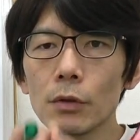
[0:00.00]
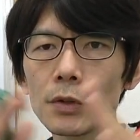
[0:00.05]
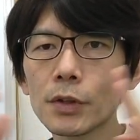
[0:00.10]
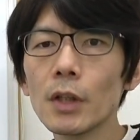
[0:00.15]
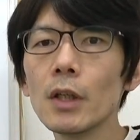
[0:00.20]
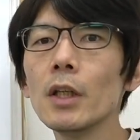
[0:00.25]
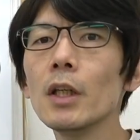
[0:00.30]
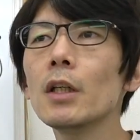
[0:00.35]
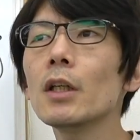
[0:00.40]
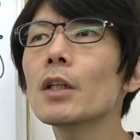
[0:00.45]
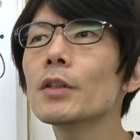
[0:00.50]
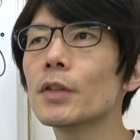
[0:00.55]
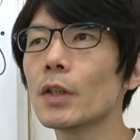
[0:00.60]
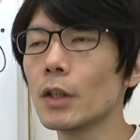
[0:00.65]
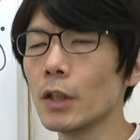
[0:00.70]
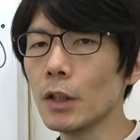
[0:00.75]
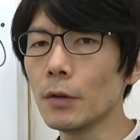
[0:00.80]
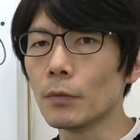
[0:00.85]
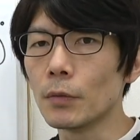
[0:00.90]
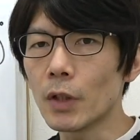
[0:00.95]
の全員が
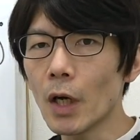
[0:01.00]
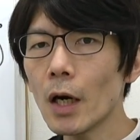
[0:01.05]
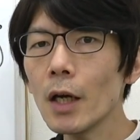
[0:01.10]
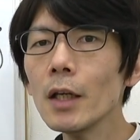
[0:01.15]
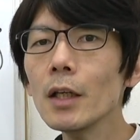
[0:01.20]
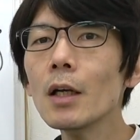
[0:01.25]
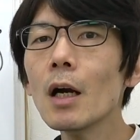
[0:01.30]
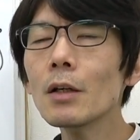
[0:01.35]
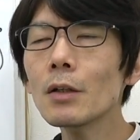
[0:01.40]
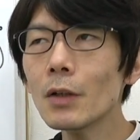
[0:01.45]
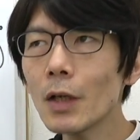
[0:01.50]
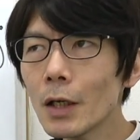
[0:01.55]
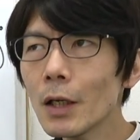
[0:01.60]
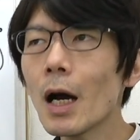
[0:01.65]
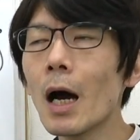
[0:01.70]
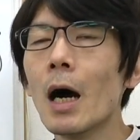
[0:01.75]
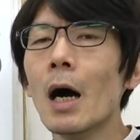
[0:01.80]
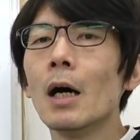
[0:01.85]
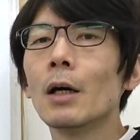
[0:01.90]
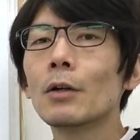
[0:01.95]
全員大学か
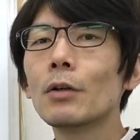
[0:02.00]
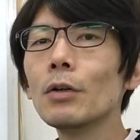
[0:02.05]
ら